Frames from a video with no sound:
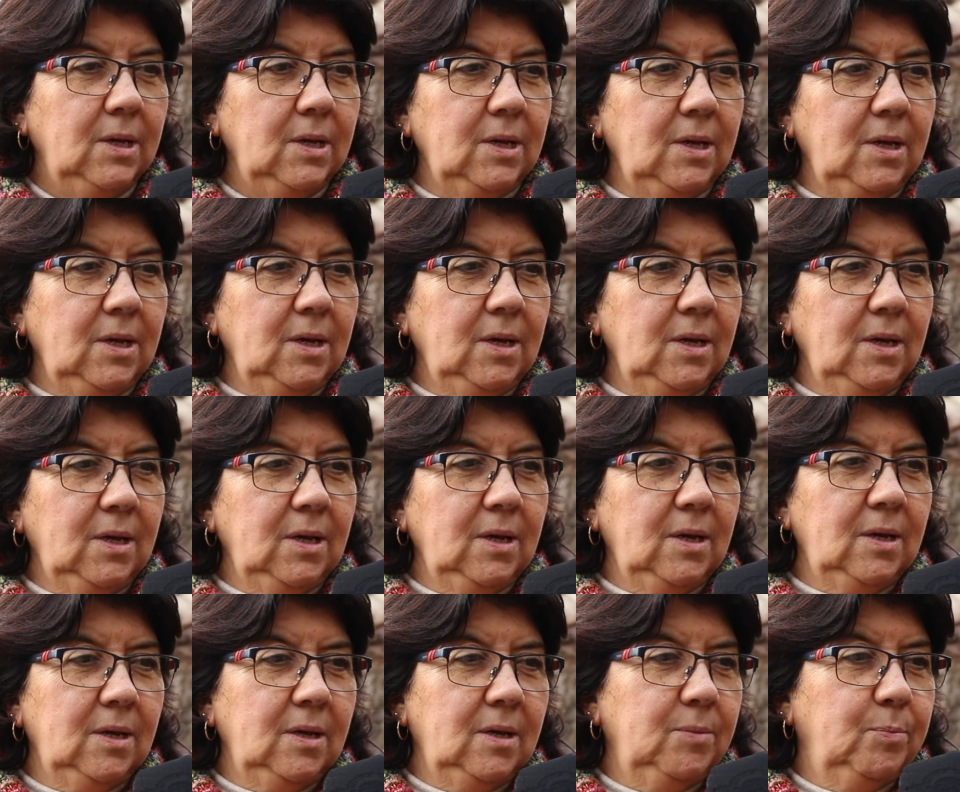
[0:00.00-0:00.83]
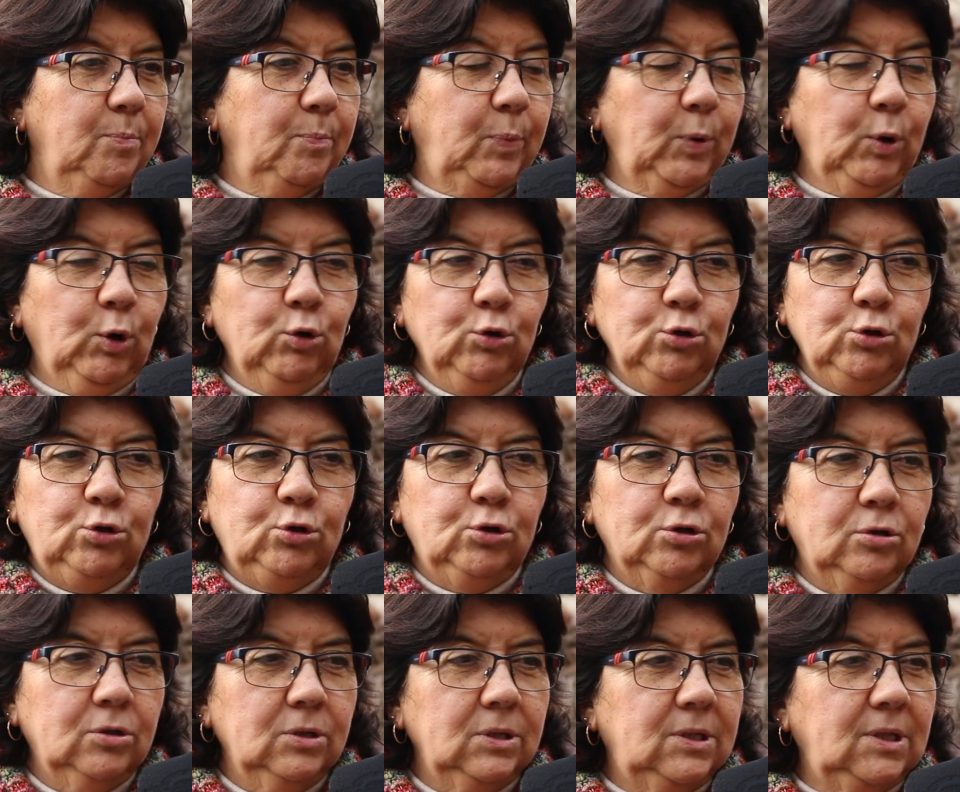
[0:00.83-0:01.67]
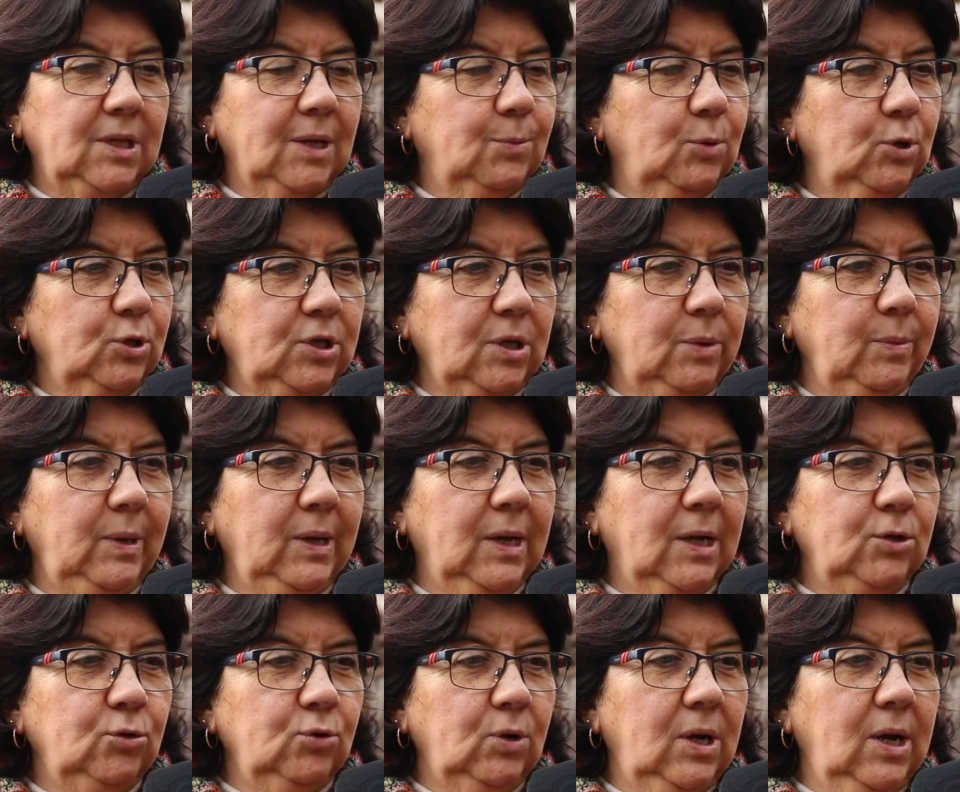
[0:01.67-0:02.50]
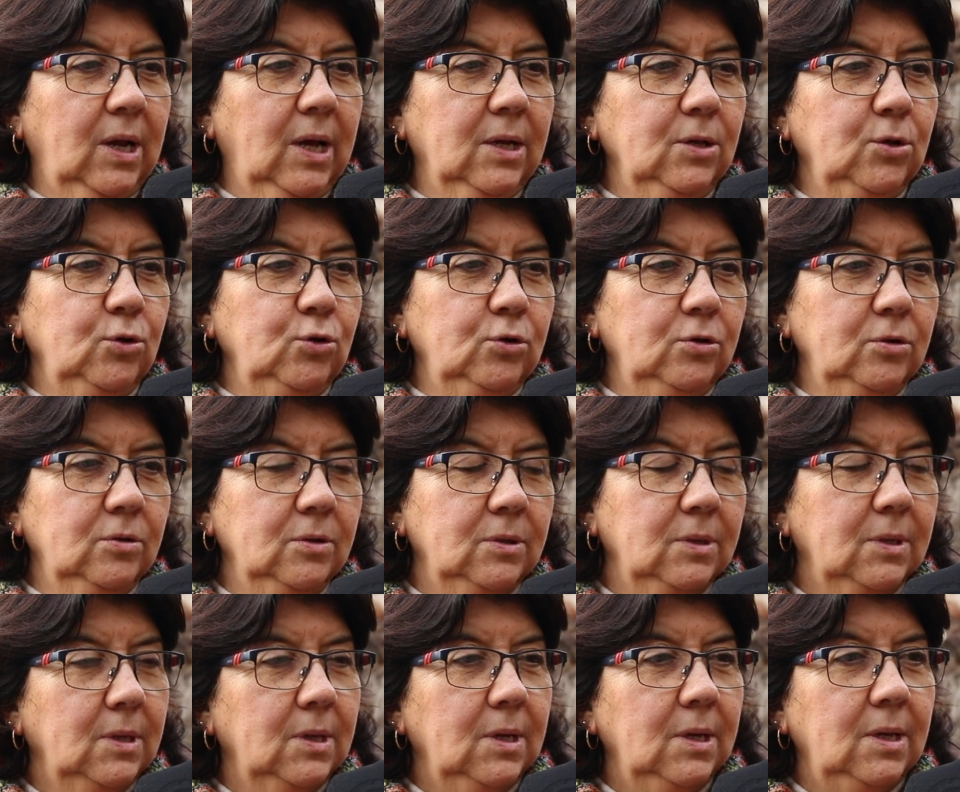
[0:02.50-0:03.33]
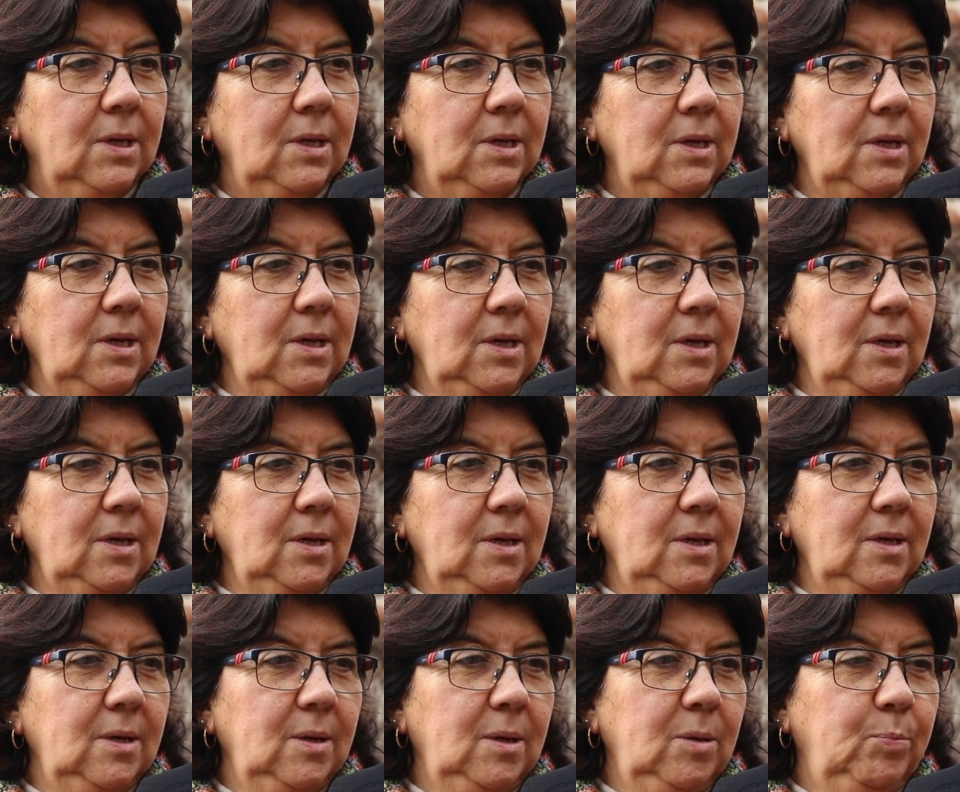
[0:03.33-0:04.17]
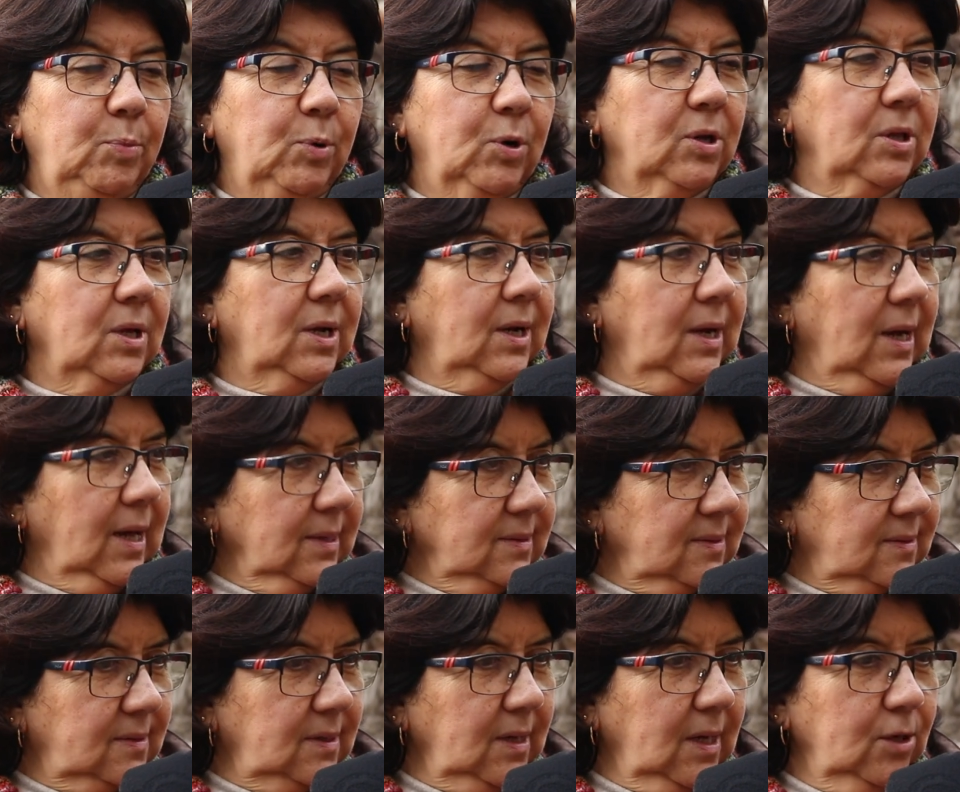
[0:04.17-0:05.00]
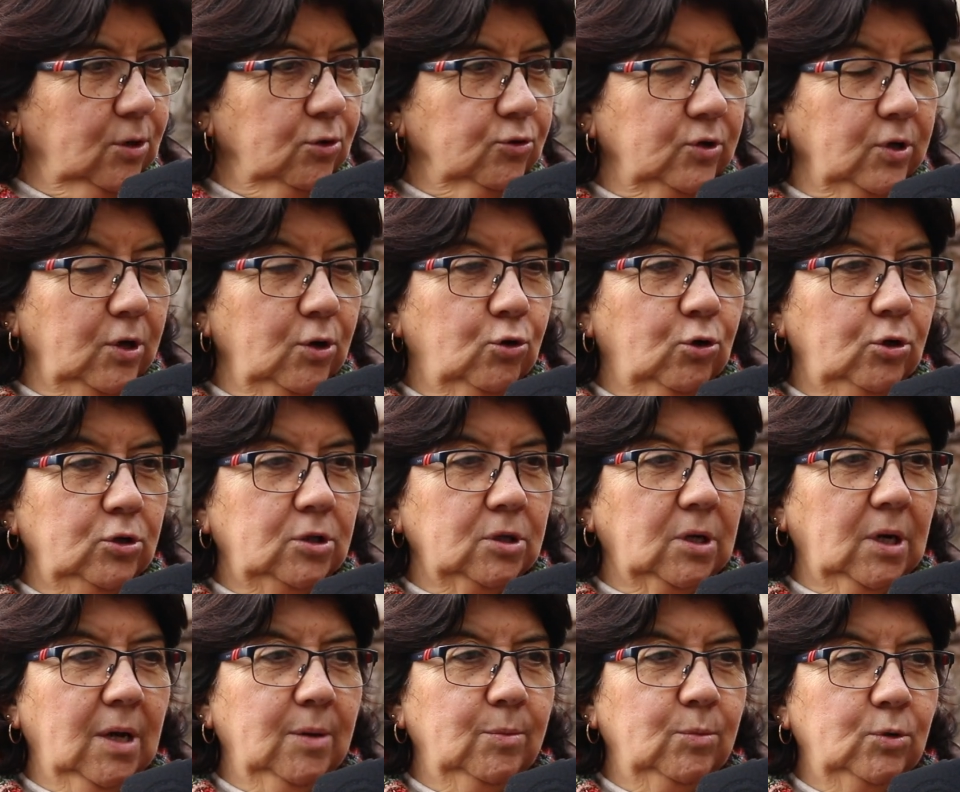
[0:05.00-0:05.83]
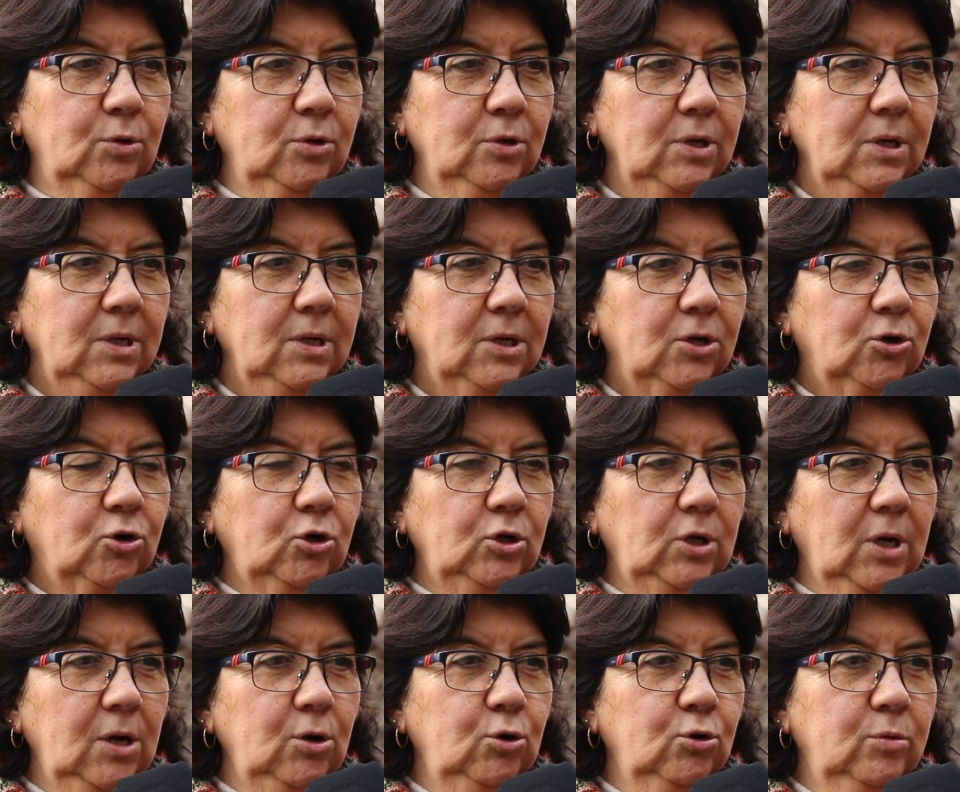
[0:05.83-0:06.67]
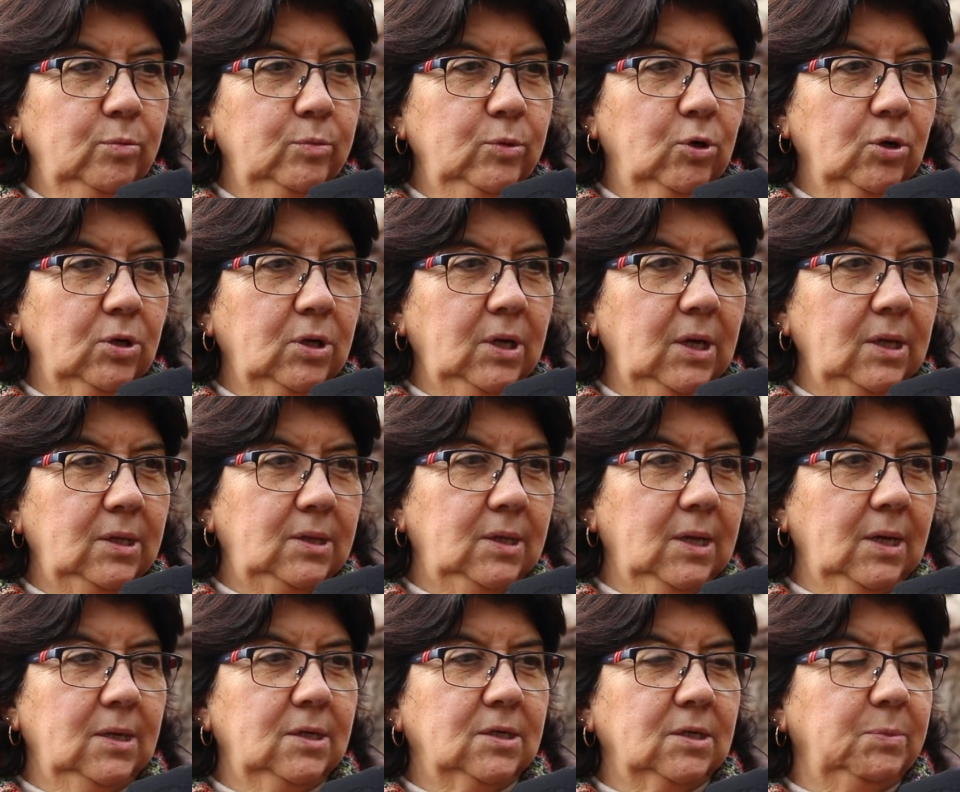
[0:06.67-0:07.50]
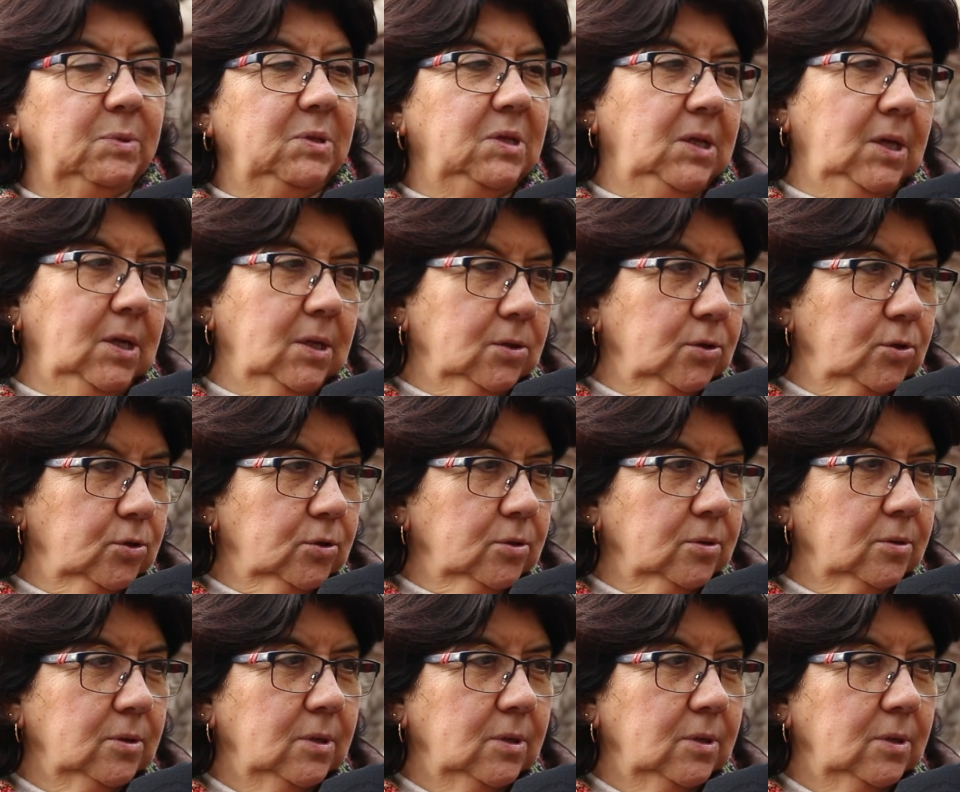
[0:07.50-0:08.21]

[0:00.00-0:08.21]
Y pronto estamos terminando el año y por desgracia nos encontramos con alumnos que están repitiendo.